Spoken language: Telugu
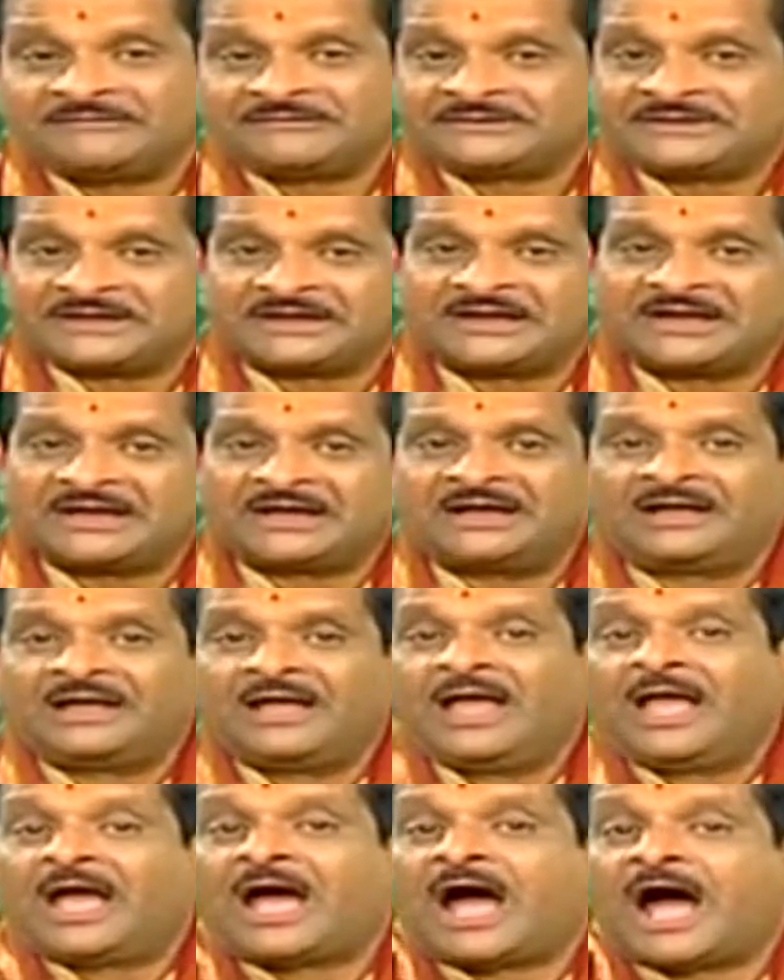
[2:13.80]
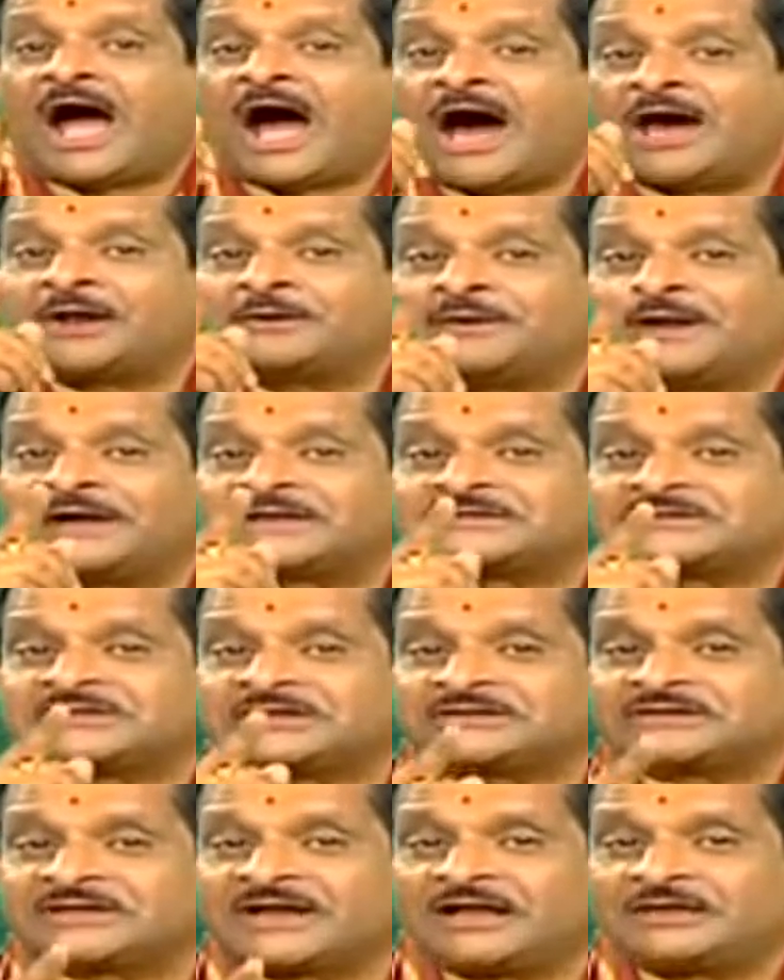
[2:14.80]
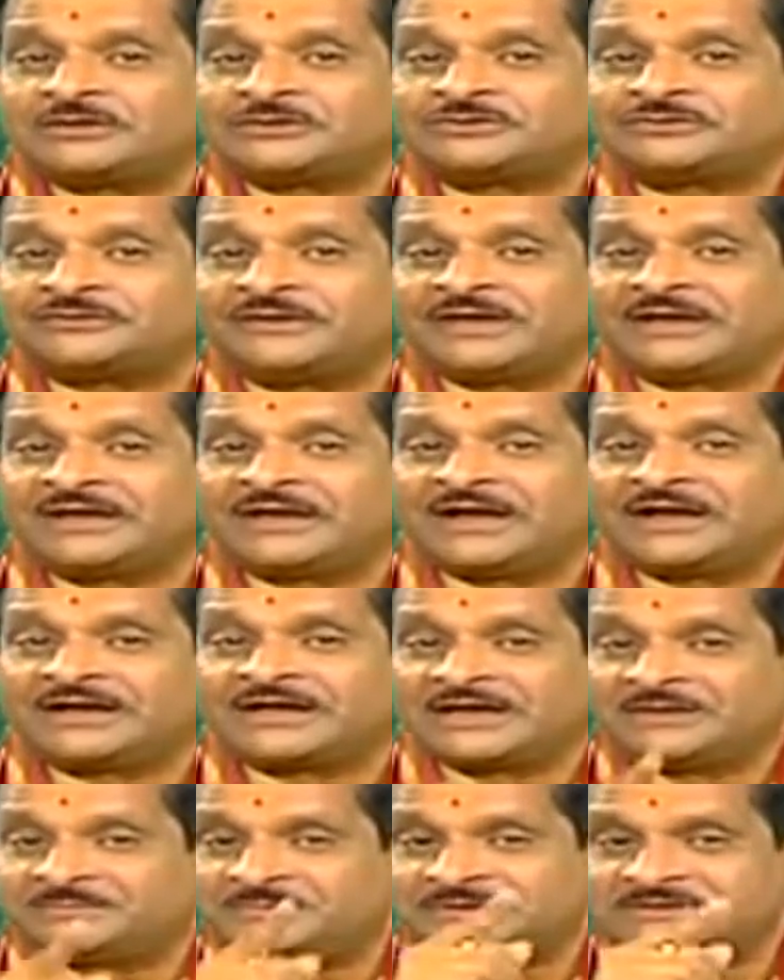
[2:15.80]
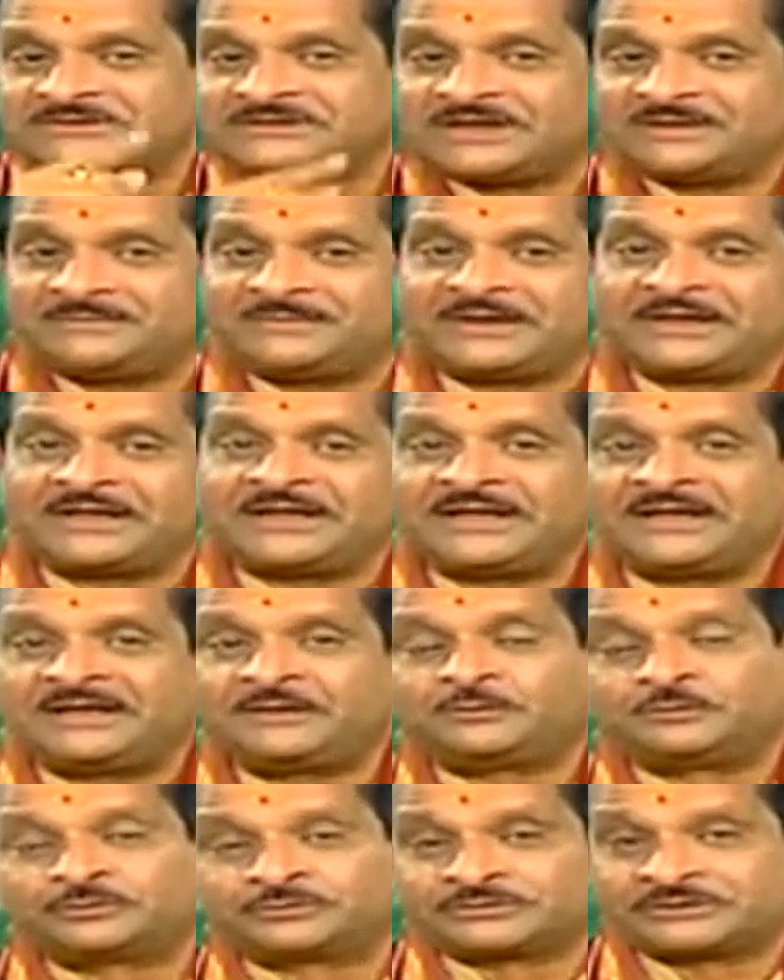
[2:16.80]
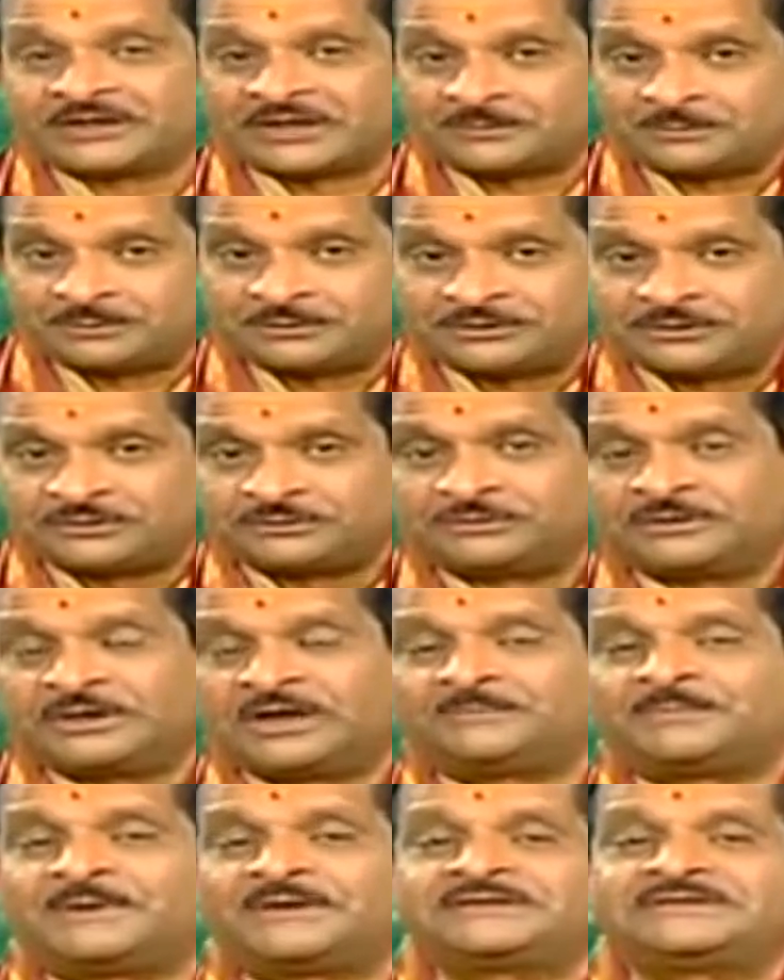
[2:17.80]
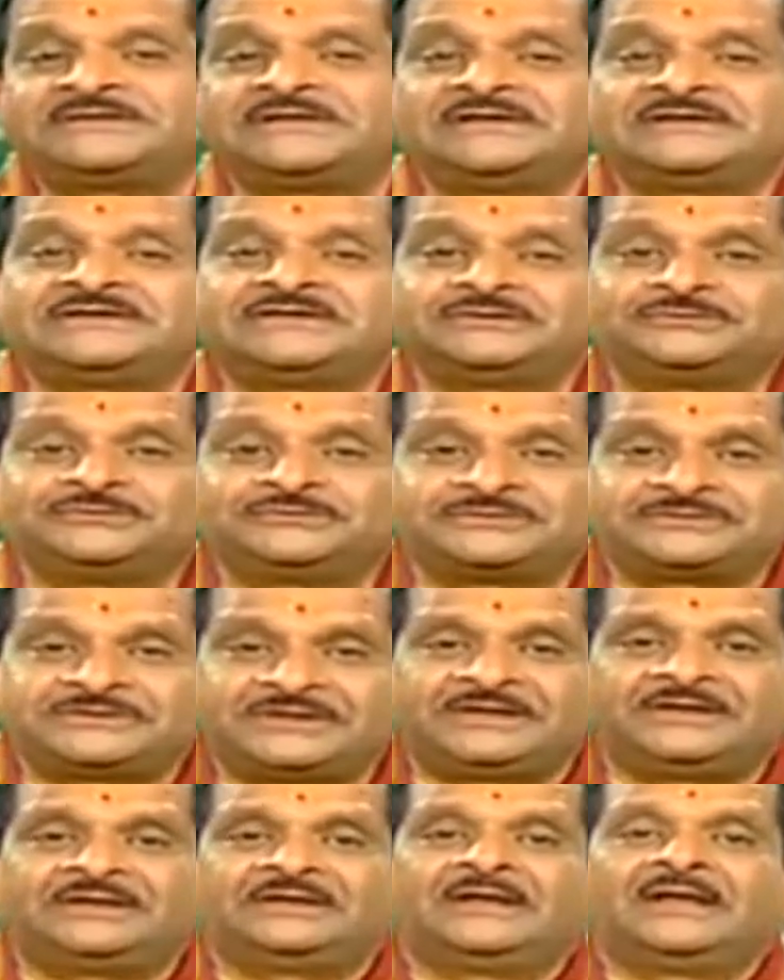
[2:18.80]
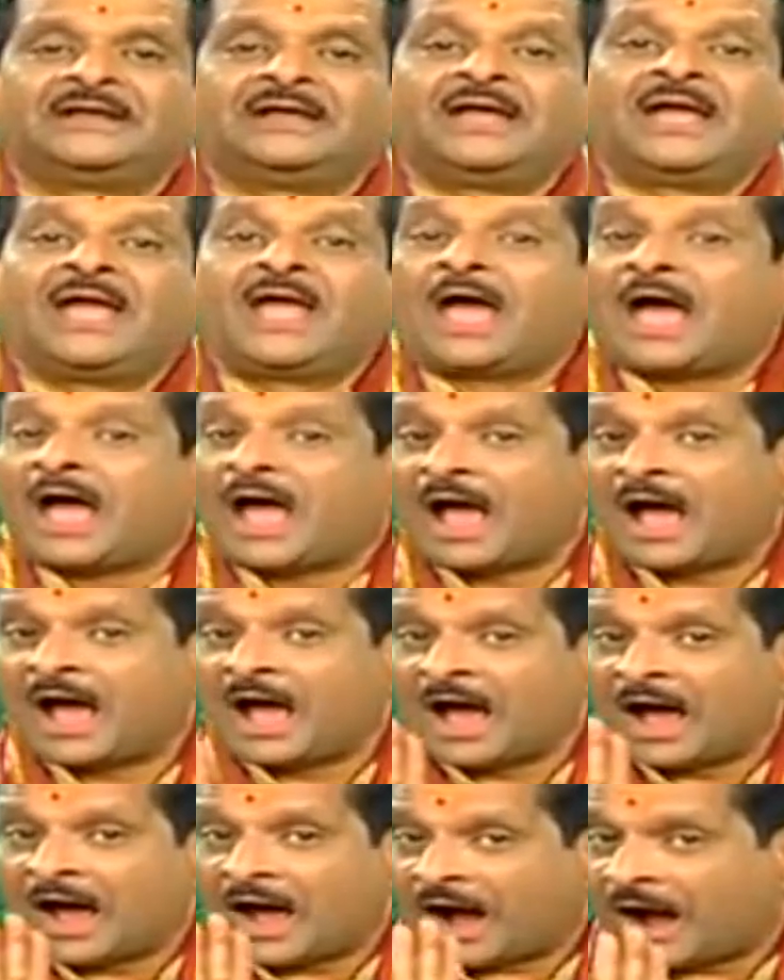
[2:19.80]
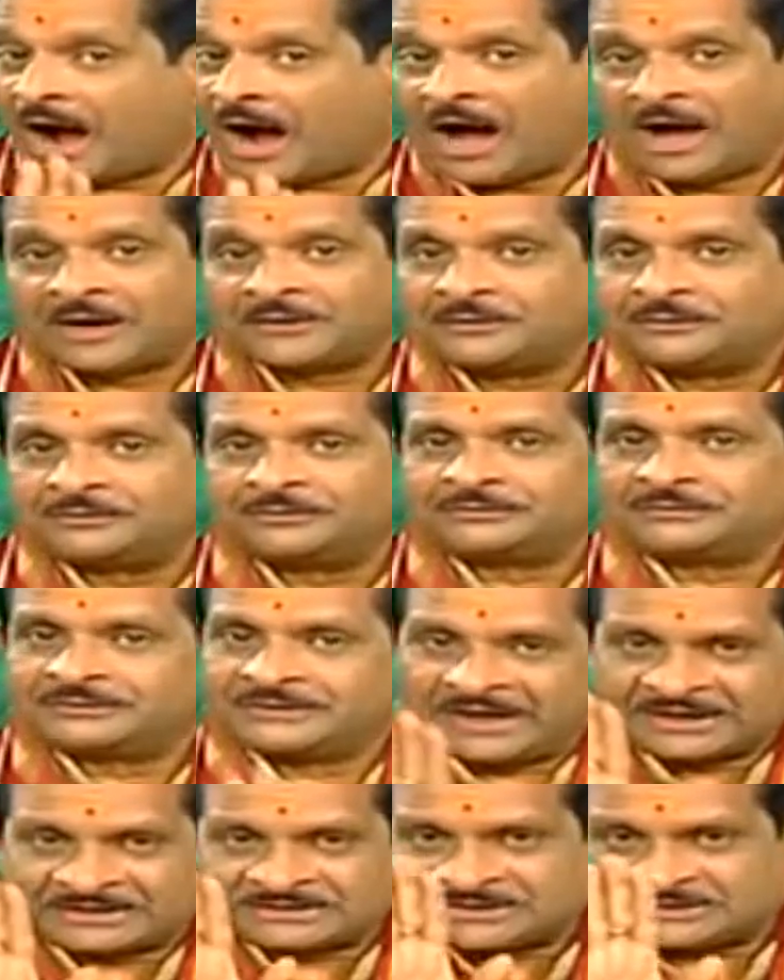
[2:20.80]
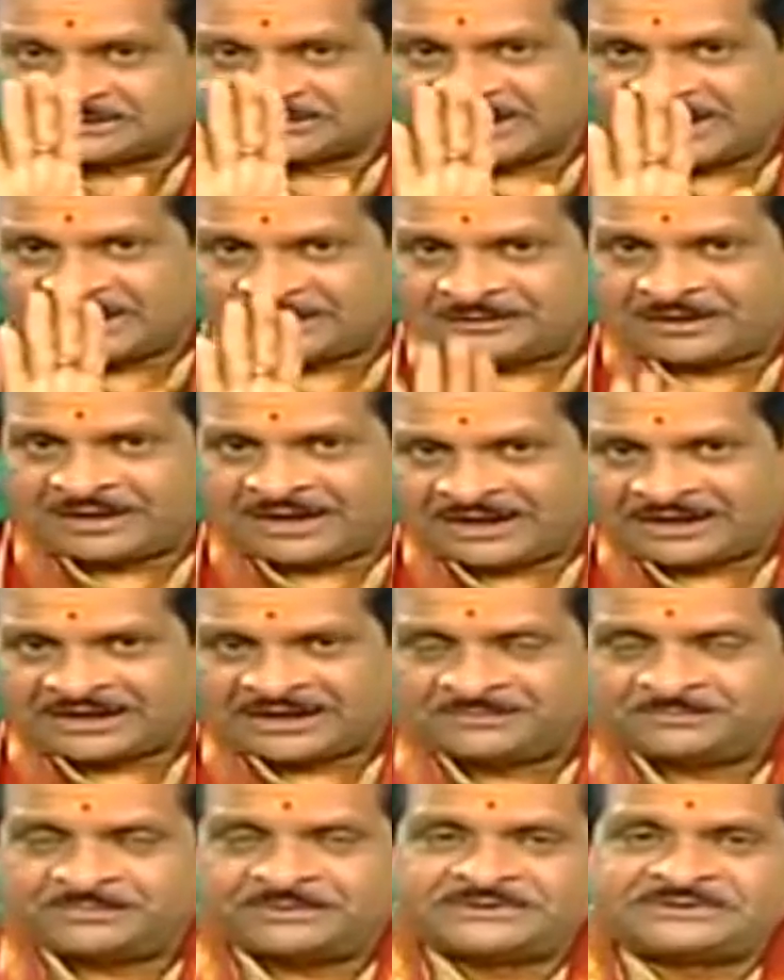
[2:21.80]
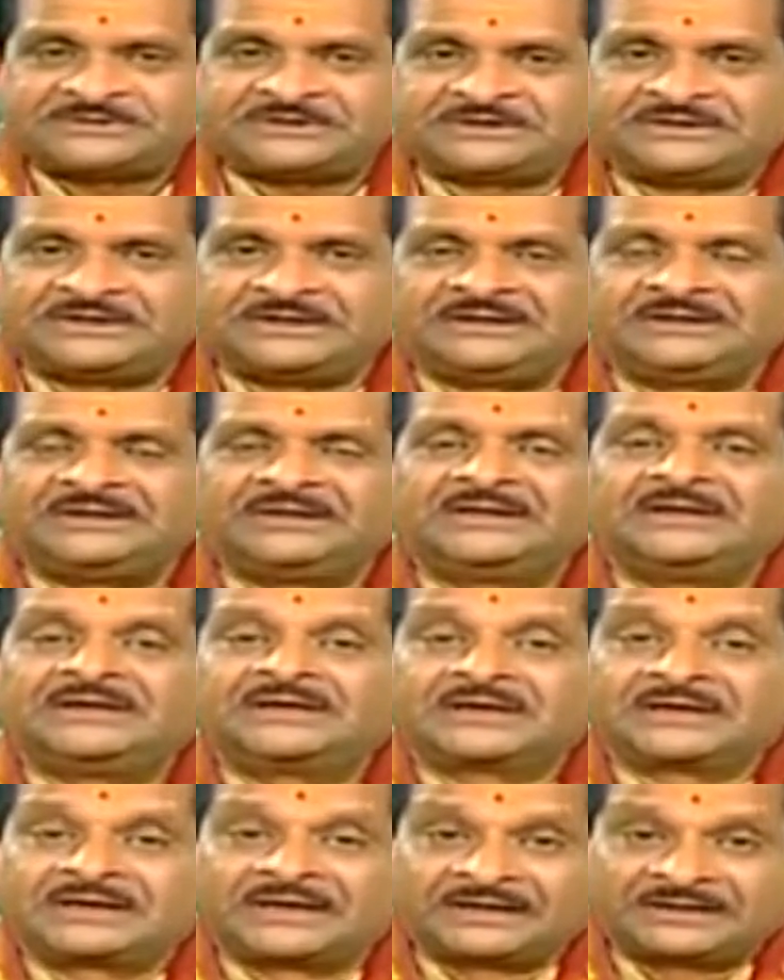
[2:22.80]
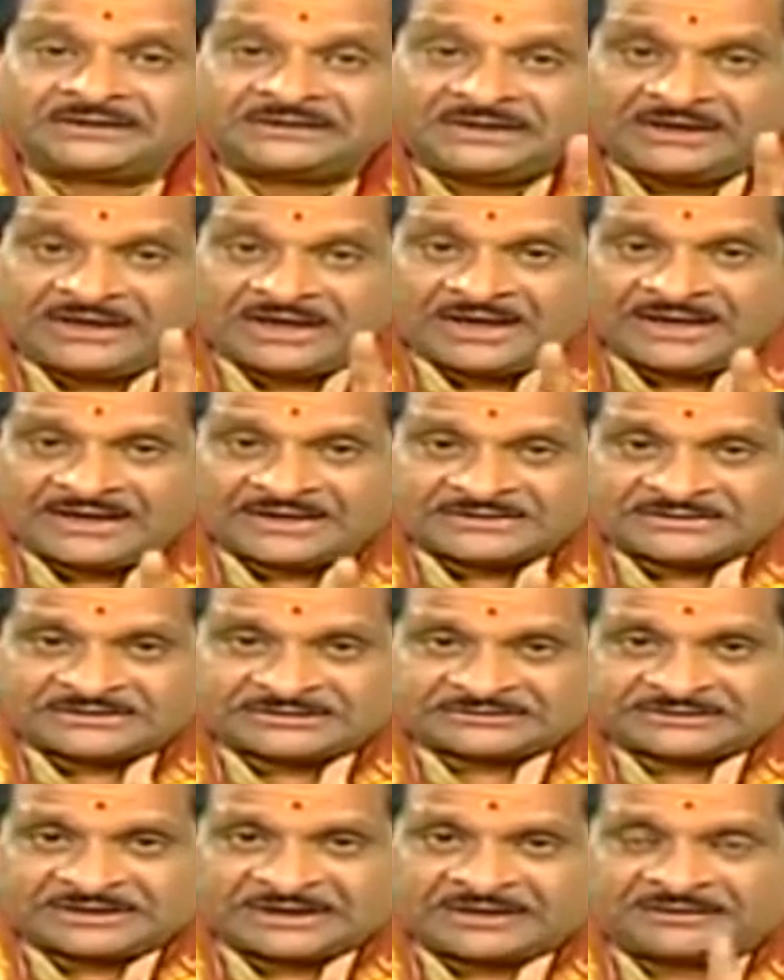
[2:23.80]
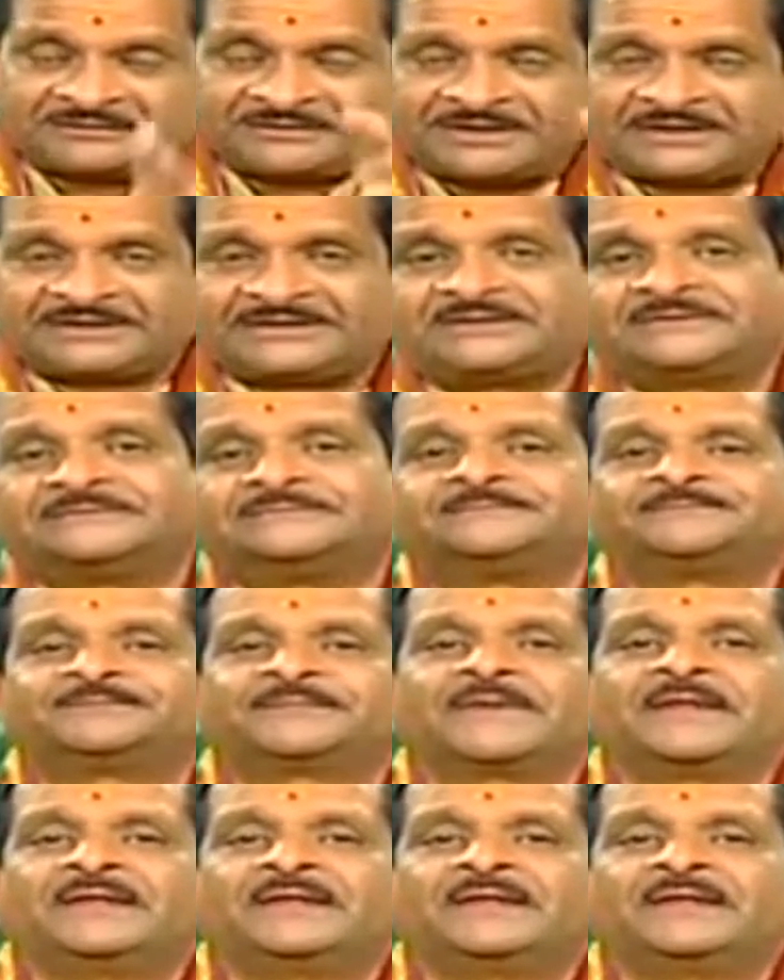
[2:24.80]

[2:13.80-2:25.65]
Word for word: ఆ విధంగా ఆరు నక్షత్రాలు స్వయంగా కనిపిస్తాయి మనకి ఉత్తరపు దిక్కుగా పరిశీలించి చూస్తే ఆ ఆరు నక్షత్రాలు అలా కనిపించేది కృత్తికా నక్షత్రాలు అని అర్థం